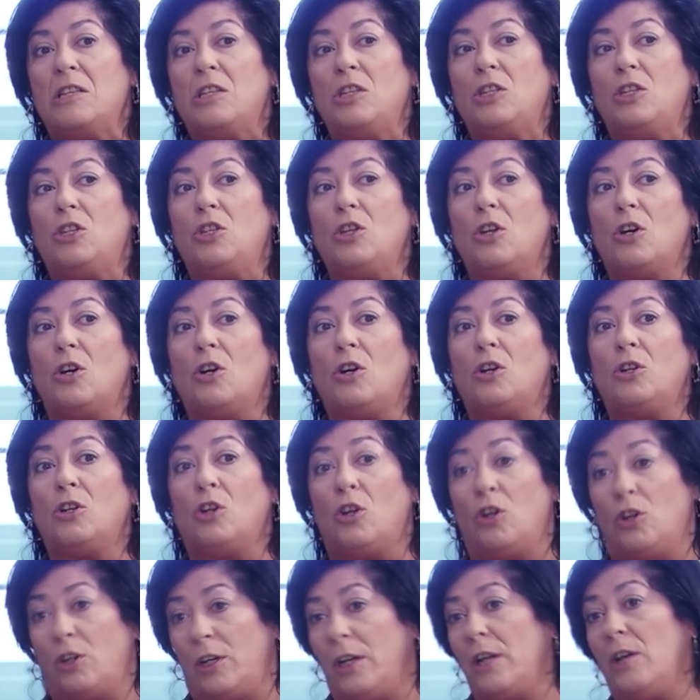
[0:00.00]
Yo
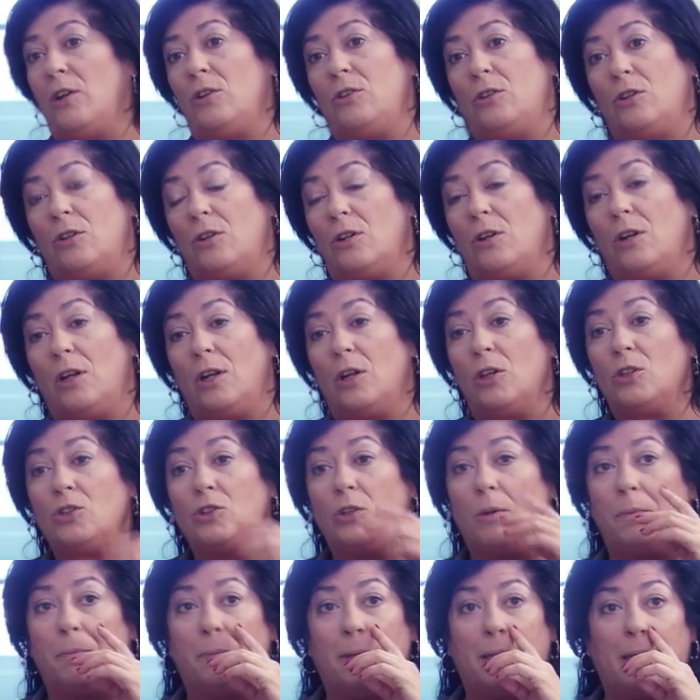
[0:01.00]
no lo creo. Yo creo que
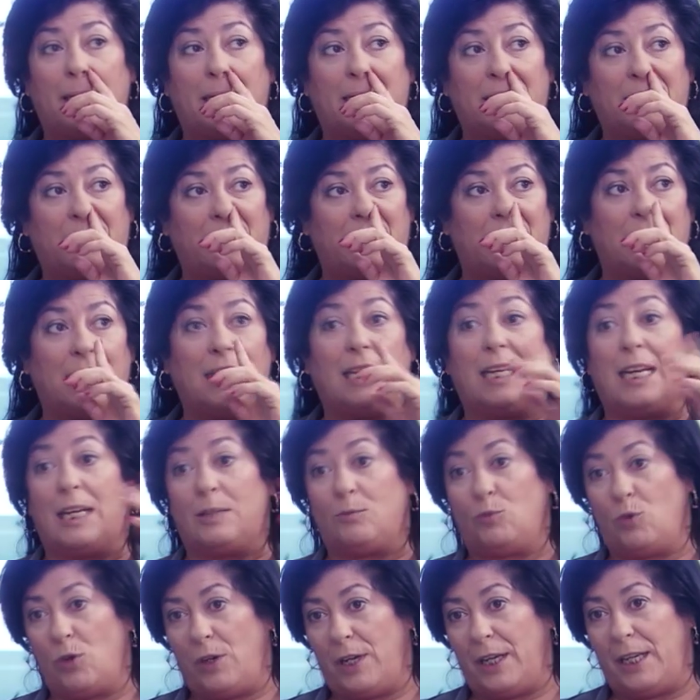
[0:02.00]
los hombres y
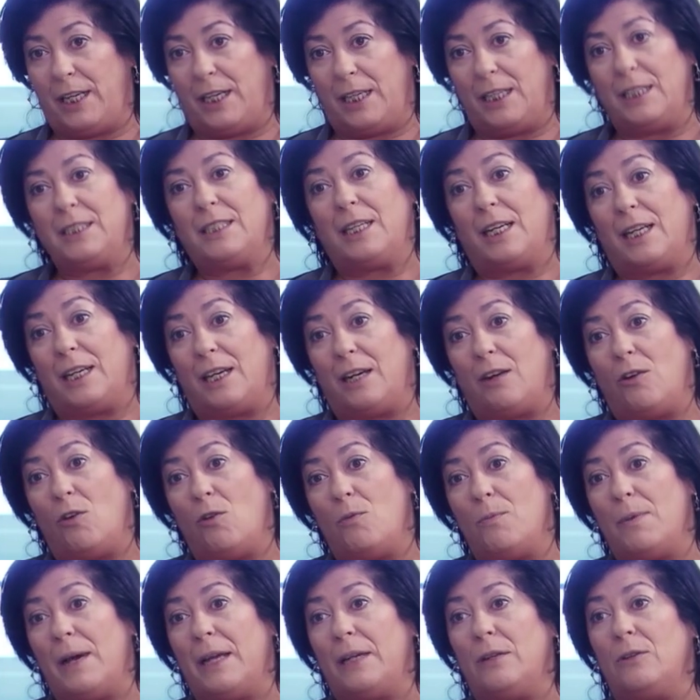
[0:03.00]
las mujeres, el género
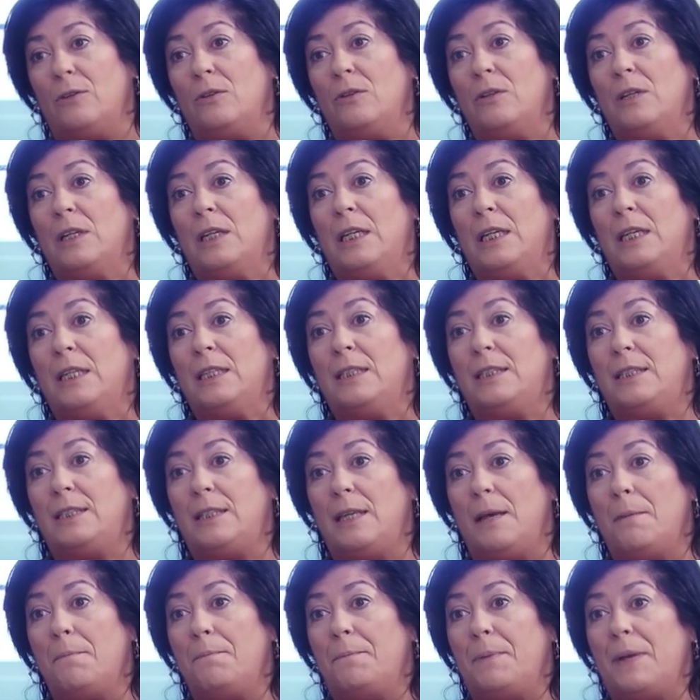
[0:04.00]
humano,
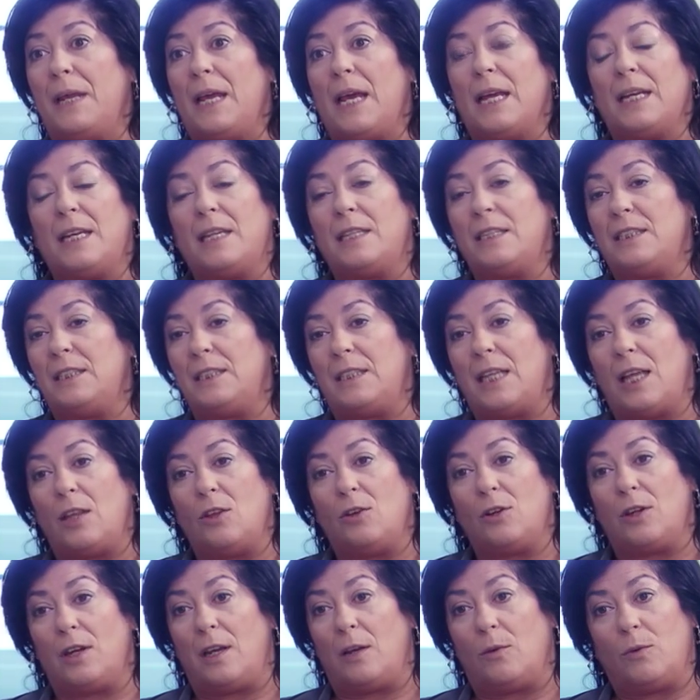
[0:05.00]
siempre ha
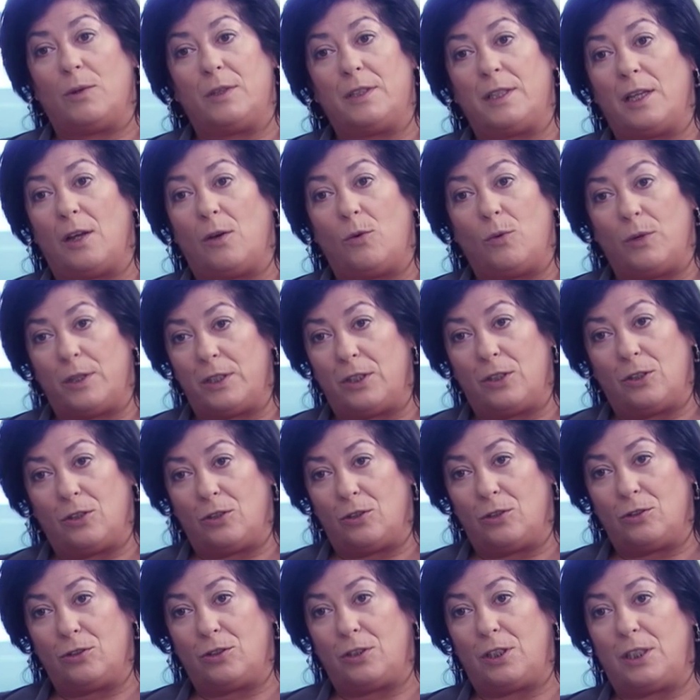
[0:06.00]
necesitado que le cuenten
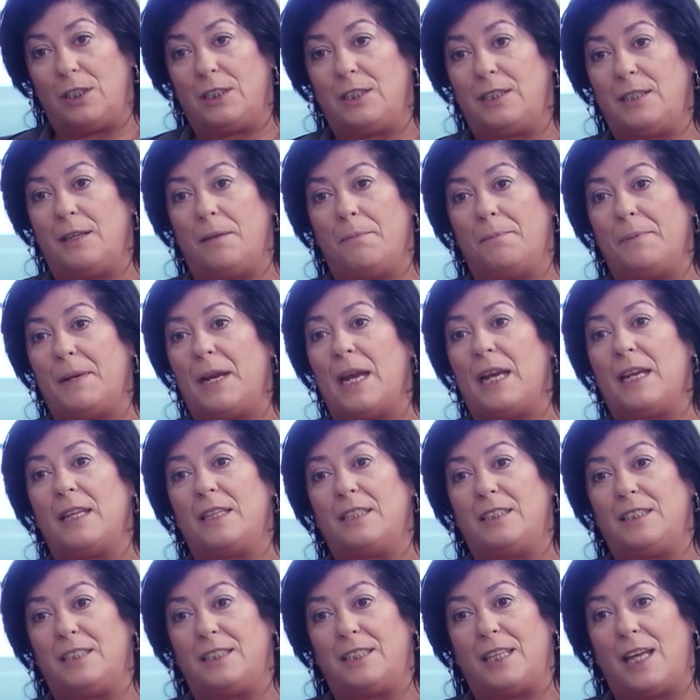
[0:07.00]
cuentos y siempre ha
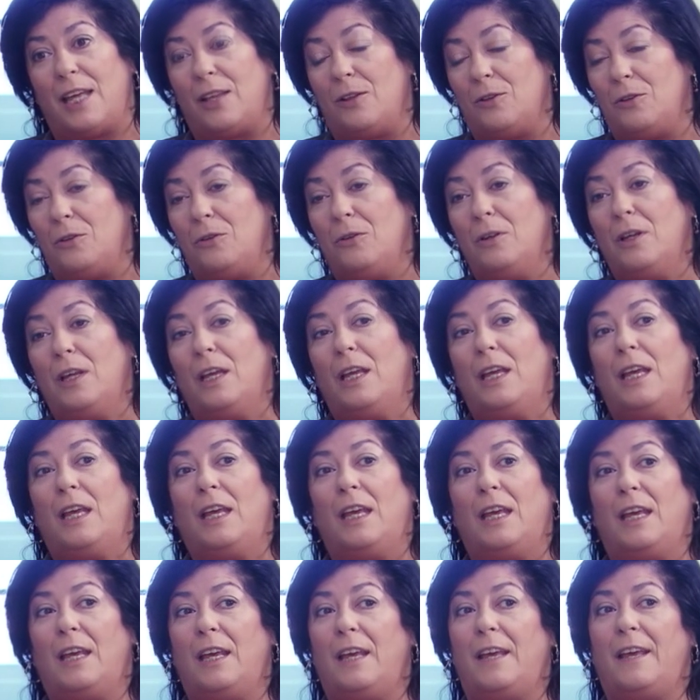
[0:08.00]
necesitado
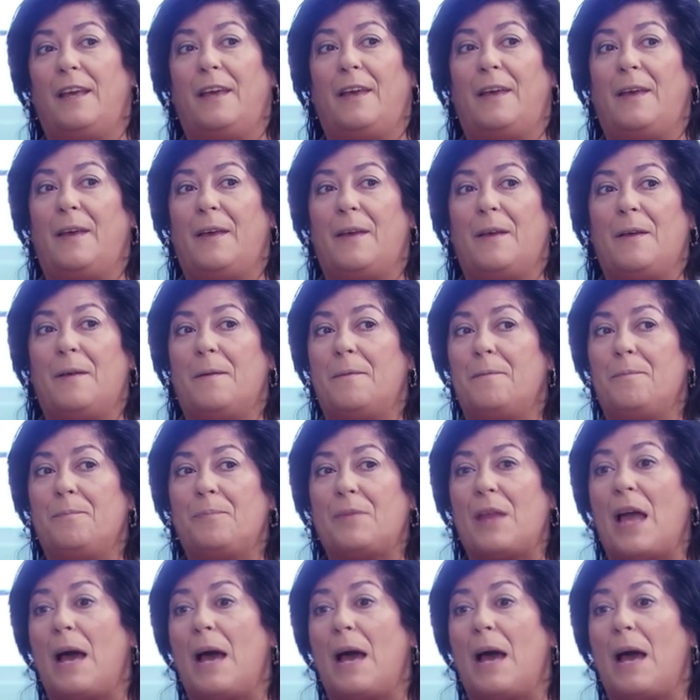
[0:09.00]
eh,